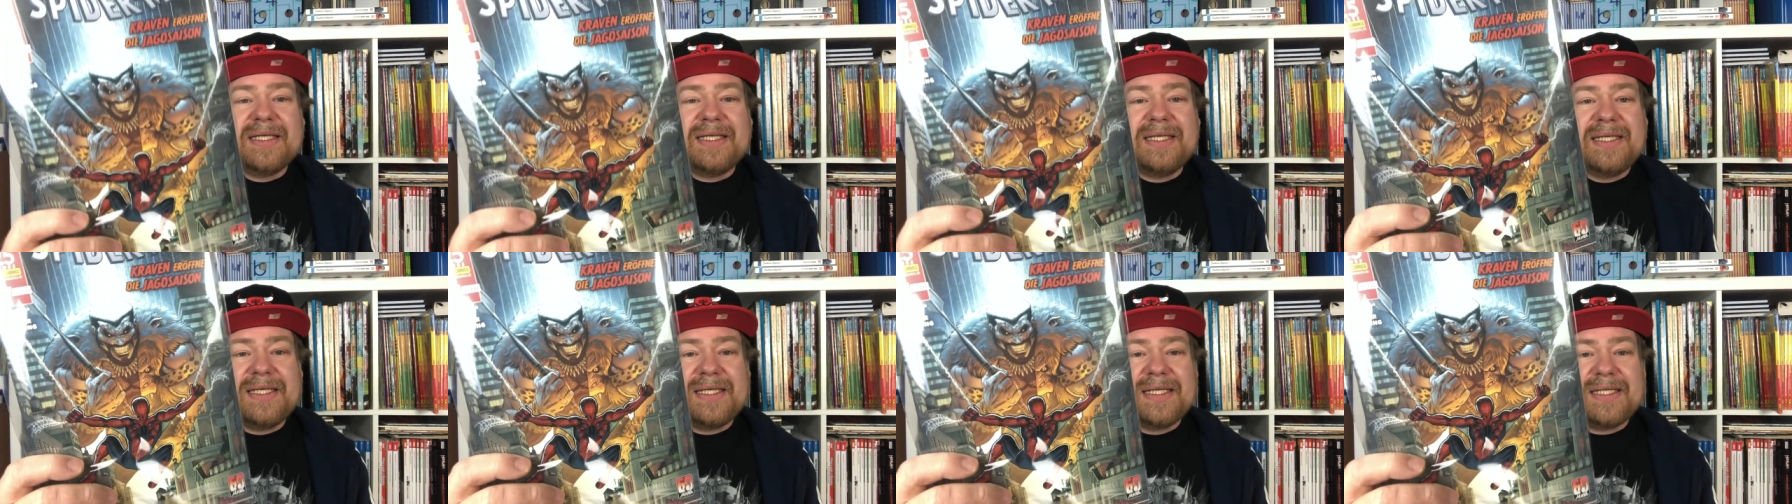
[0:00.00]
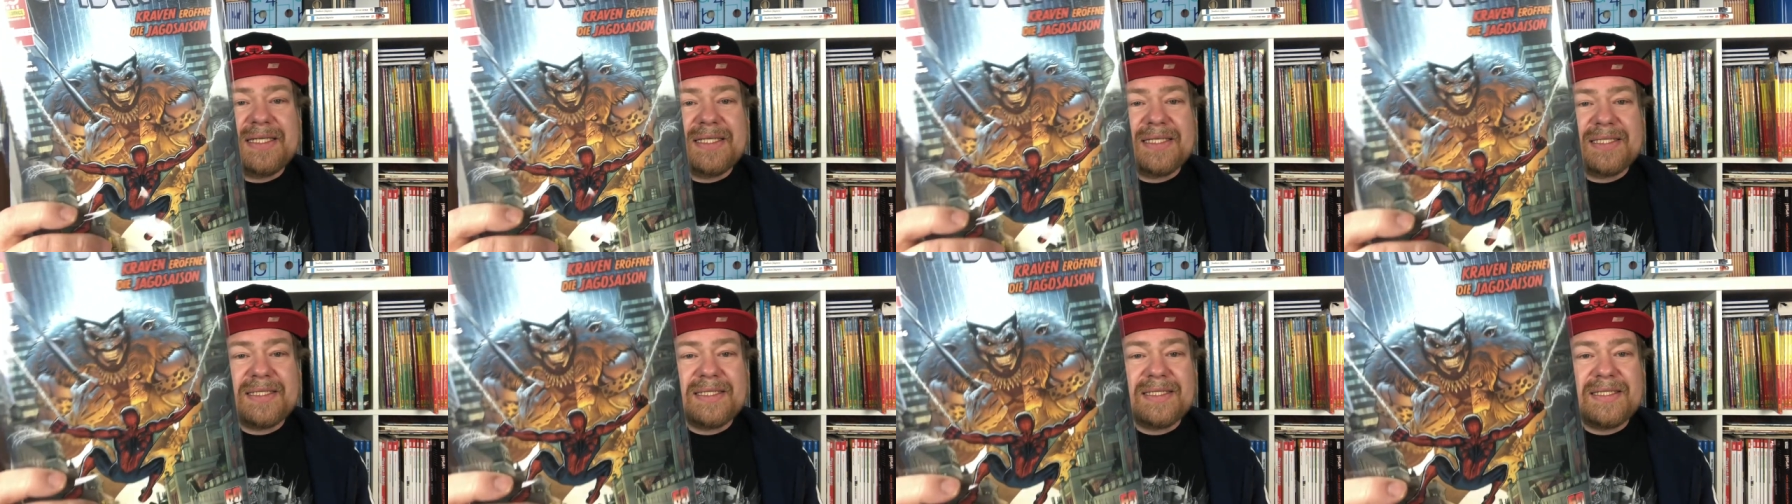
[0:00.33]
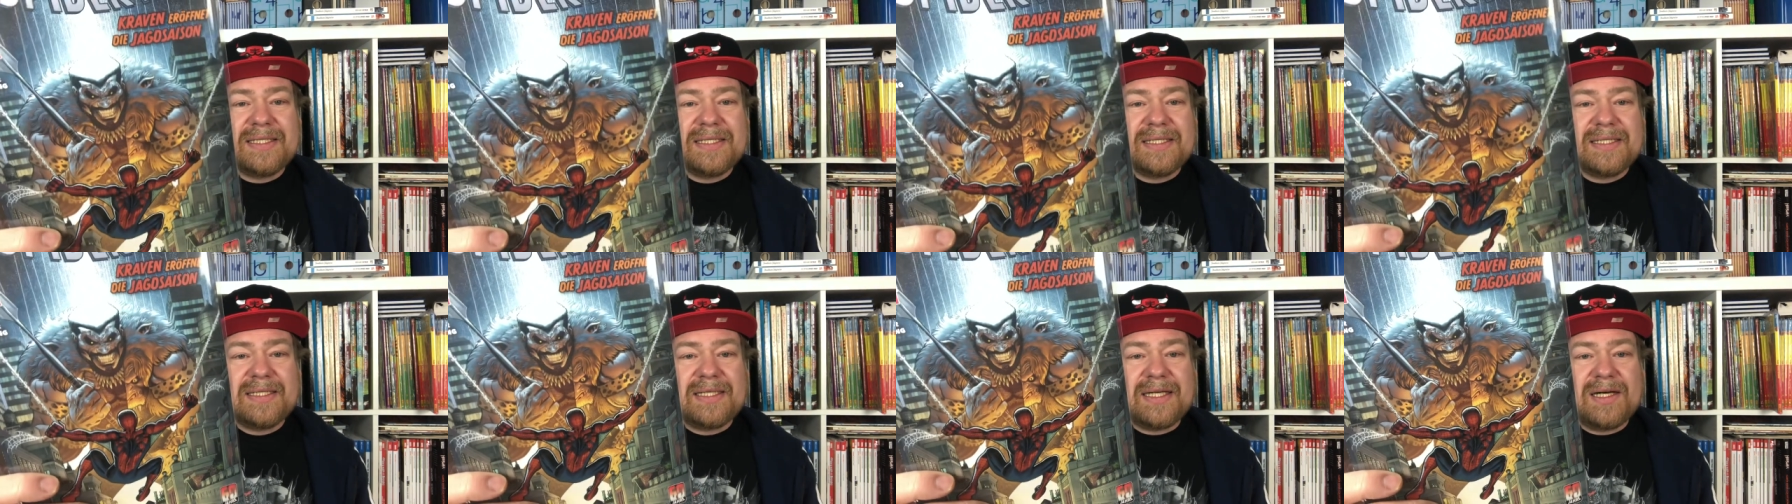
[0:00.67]

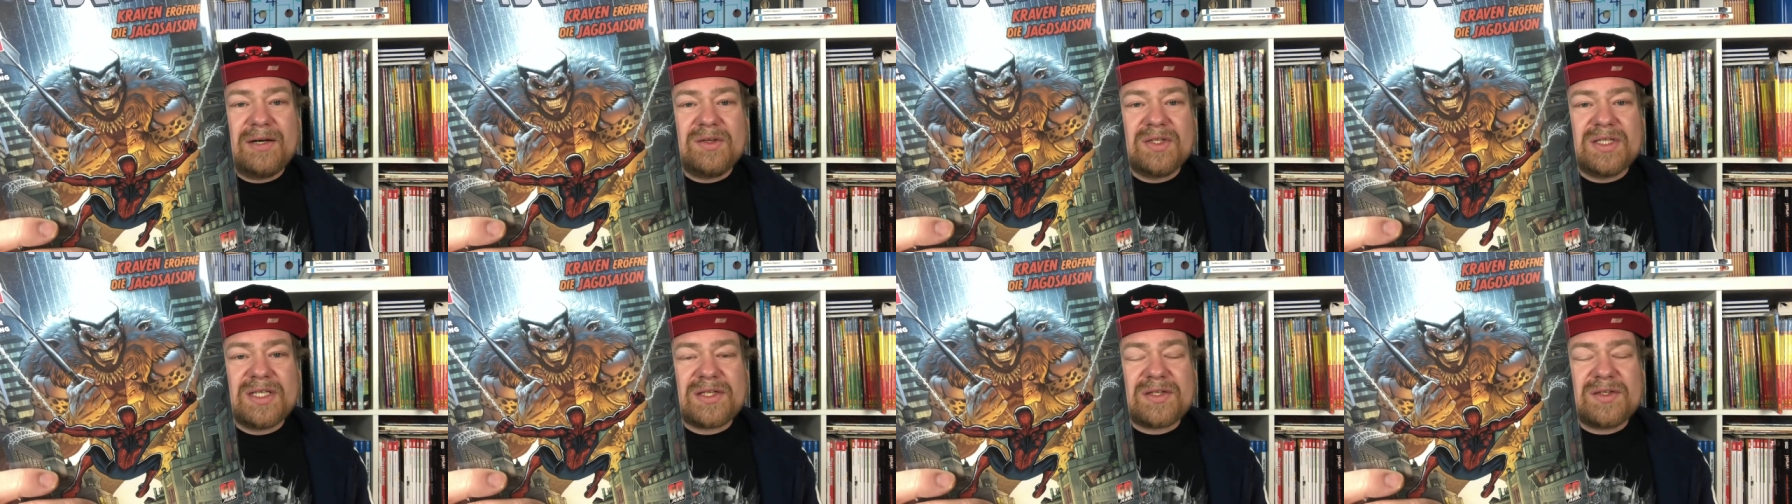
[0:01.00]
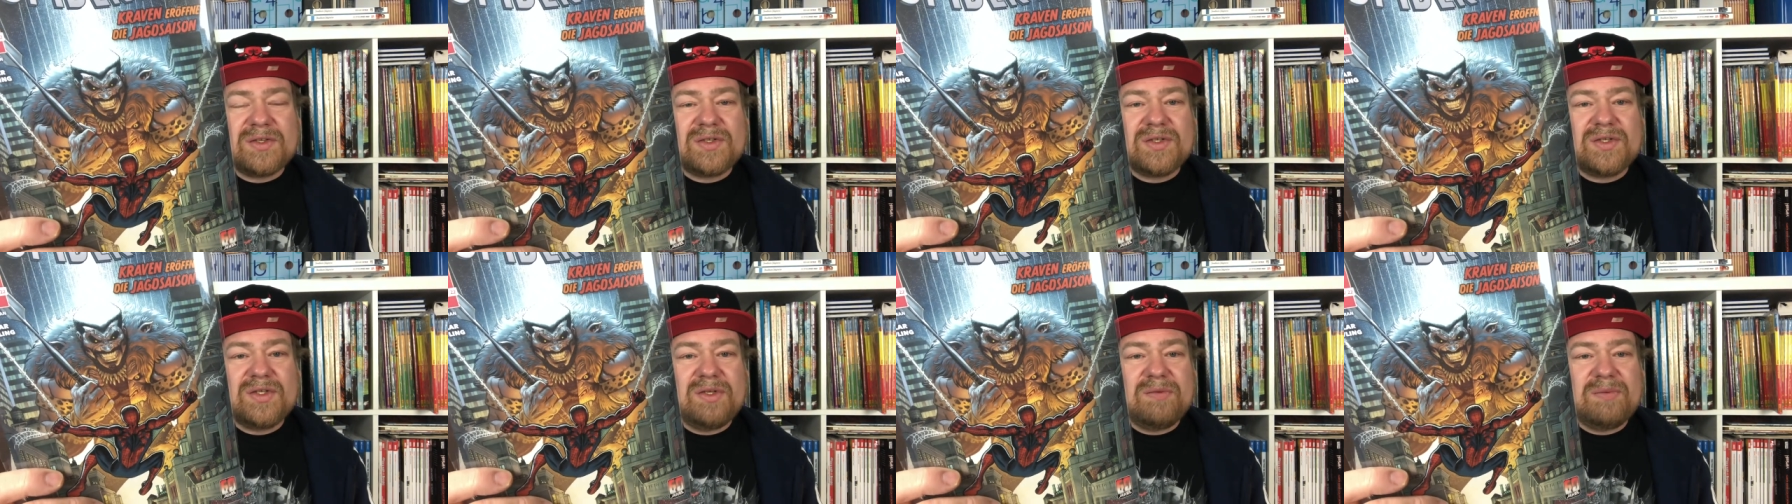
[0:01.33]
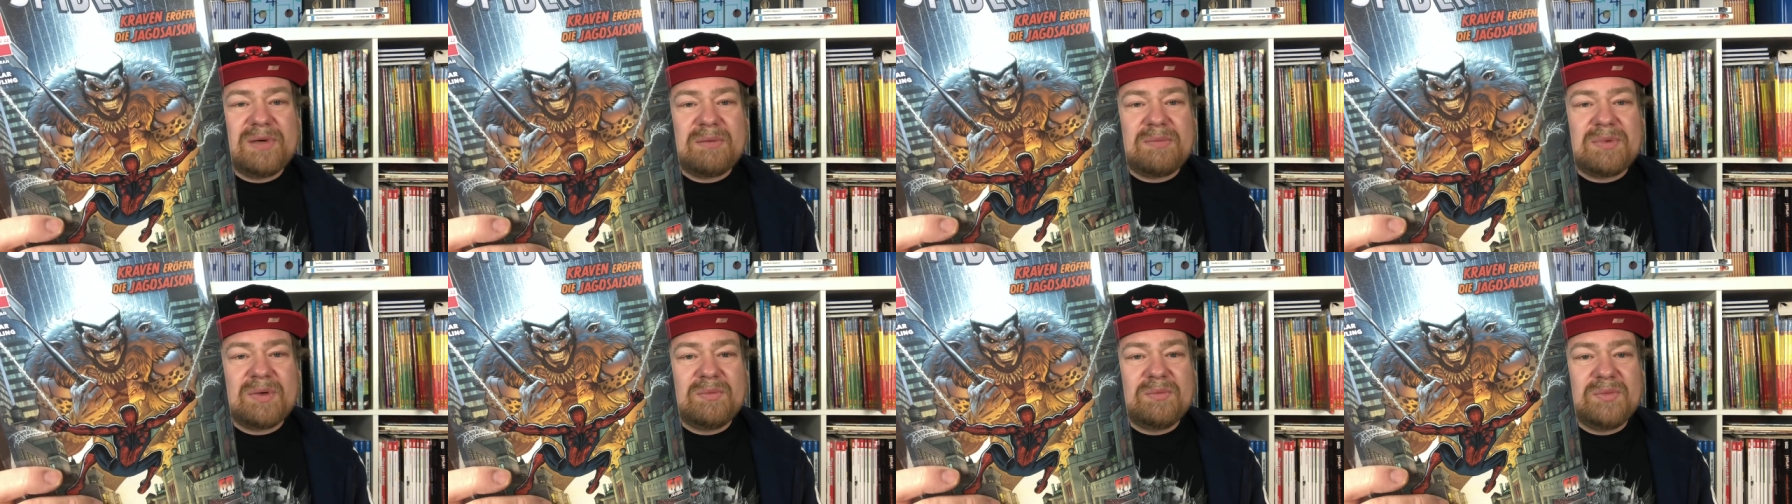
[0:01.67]
Hier äh, auch das Kostüm,
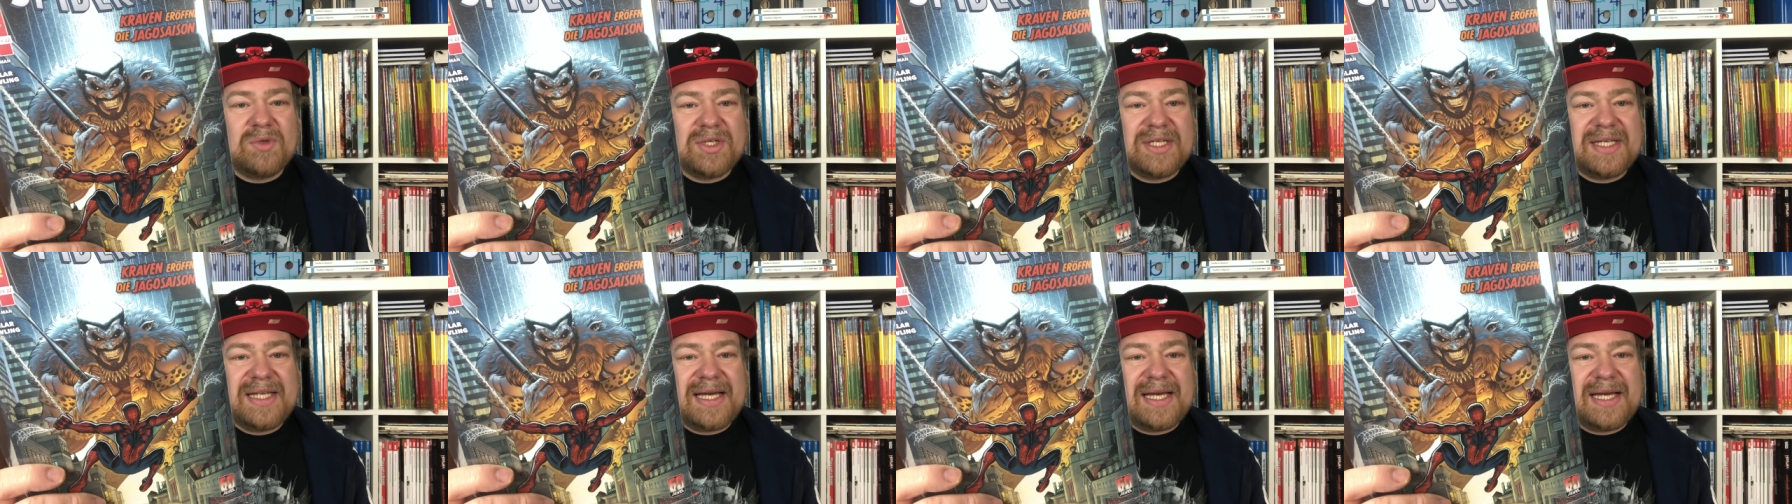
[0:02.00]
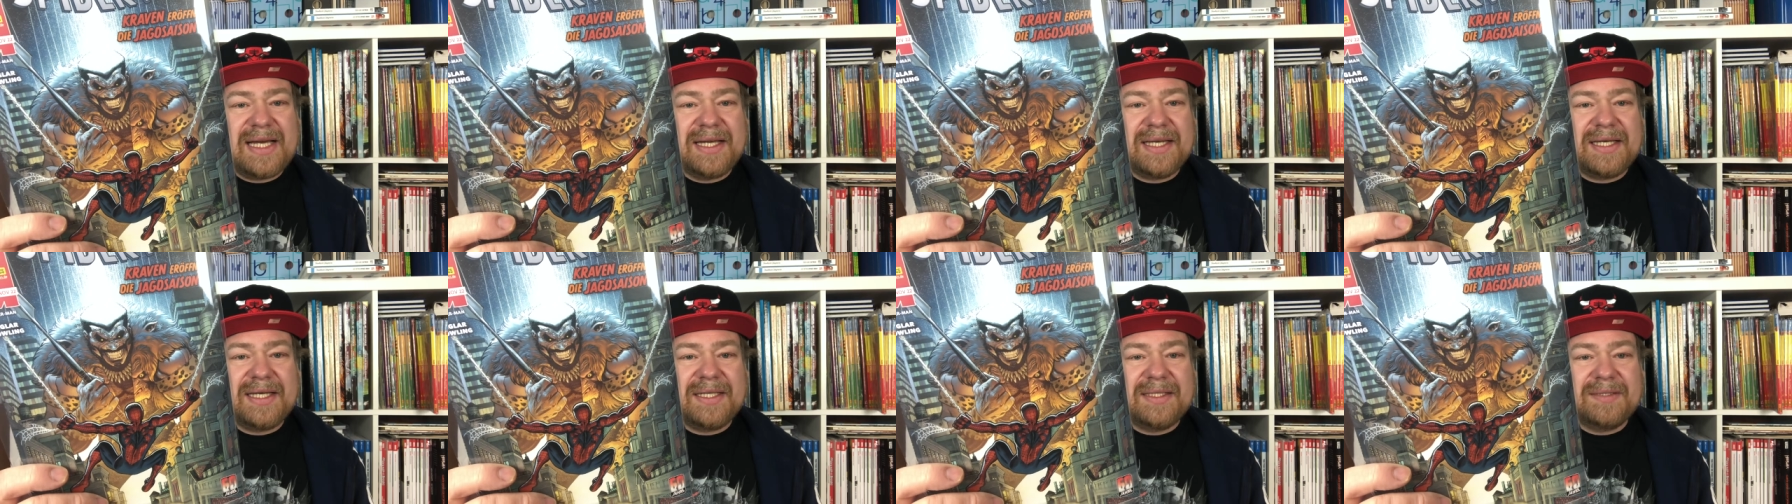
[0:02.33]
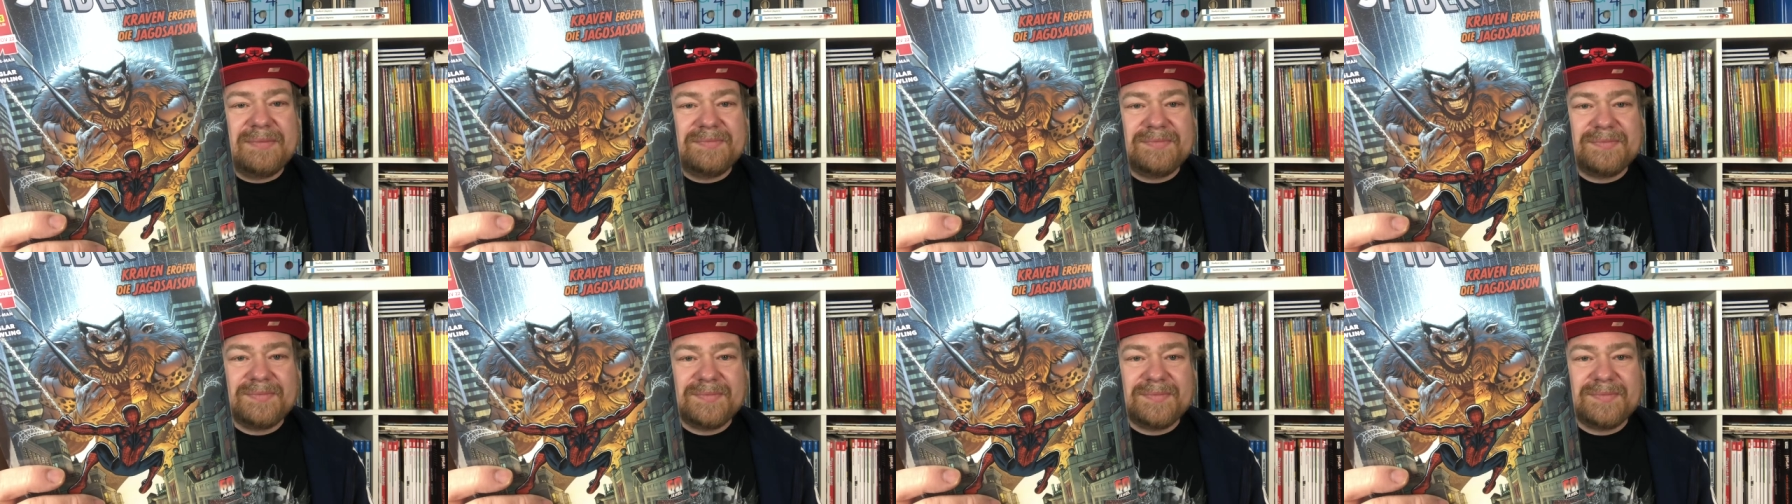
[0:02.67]
aber moderner.